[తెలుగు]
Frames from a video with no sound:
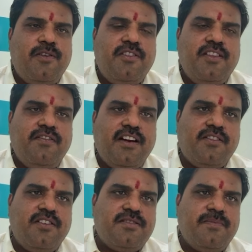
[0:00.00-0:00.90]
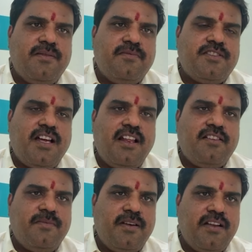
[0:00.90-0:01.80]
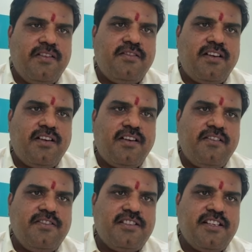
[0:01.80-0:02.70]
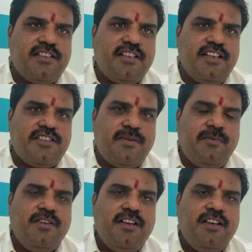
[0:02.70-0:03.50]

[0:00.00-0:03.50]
ఉంటుంది వాటి గురించి మనం చాలా సుమన్ టీవీ ద్వారా చాలా విశ్లేషణ చేశాము